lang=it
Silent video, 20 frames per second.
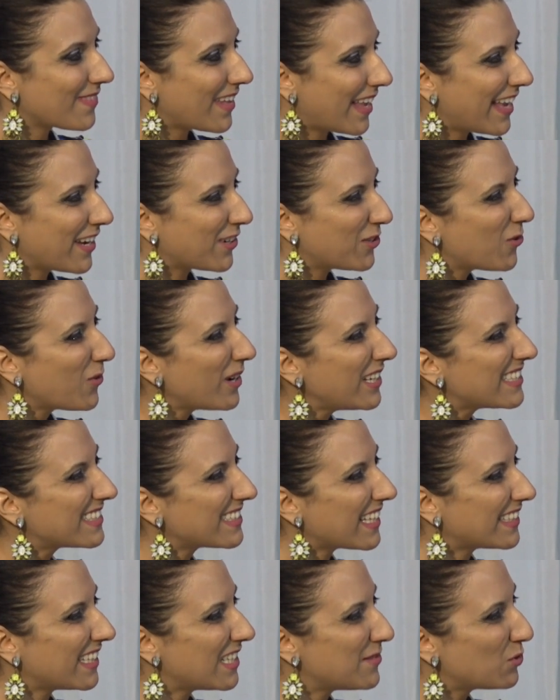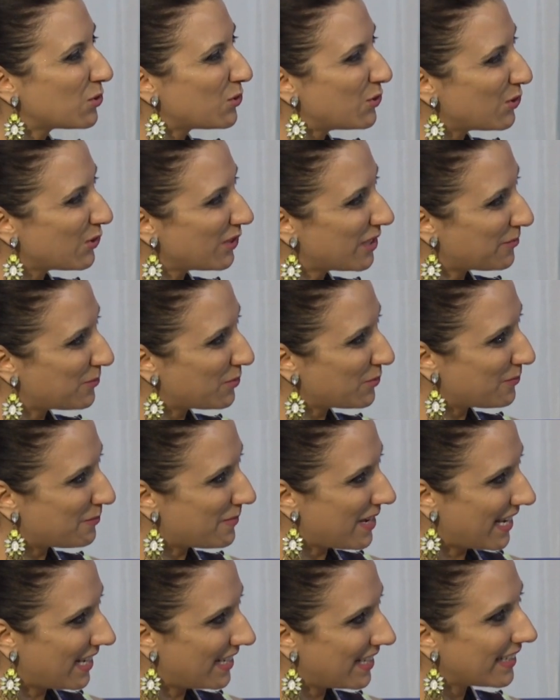Ecco, qual è stata l'emozione più
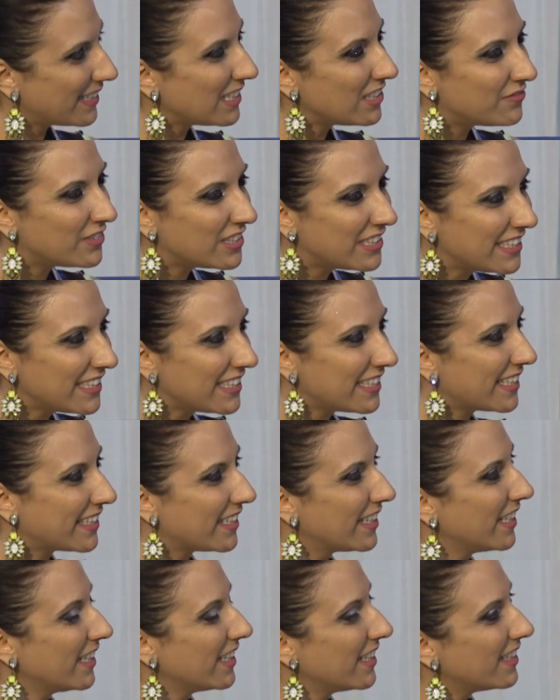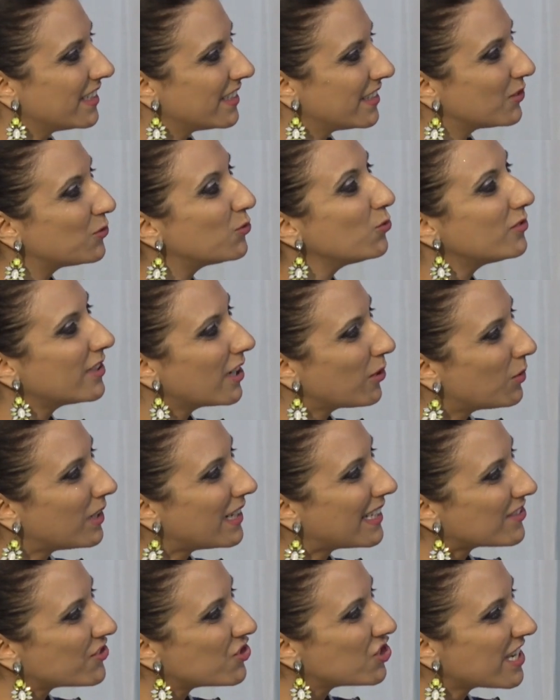bella nel vedere eh, tutta
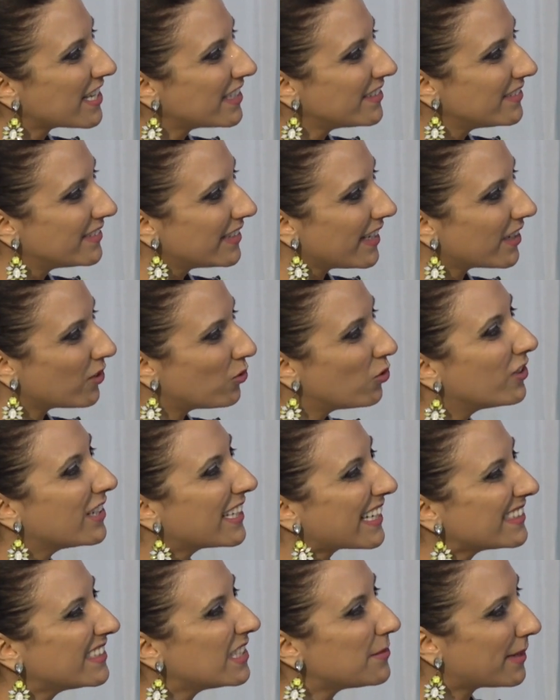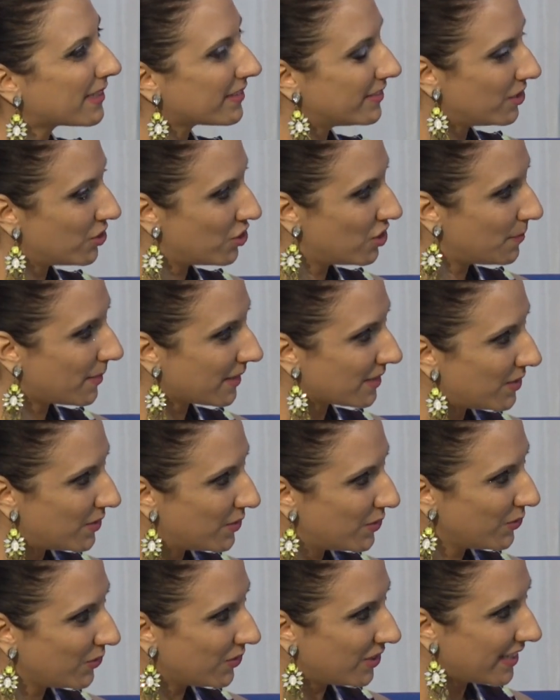quella gente con grande
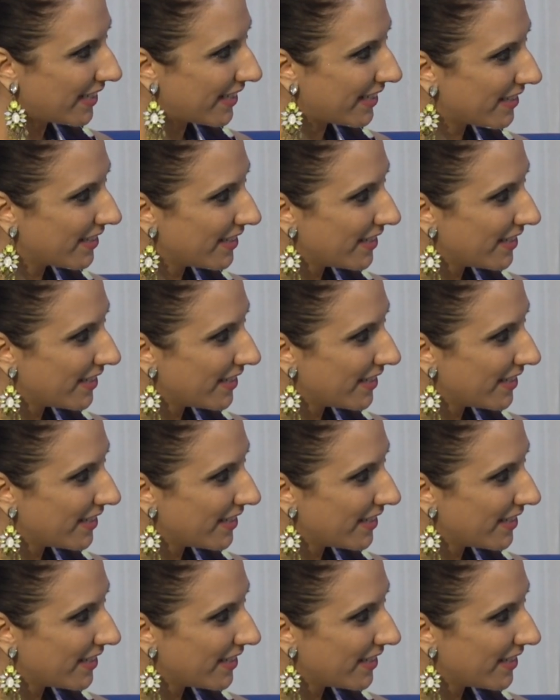partecipazione?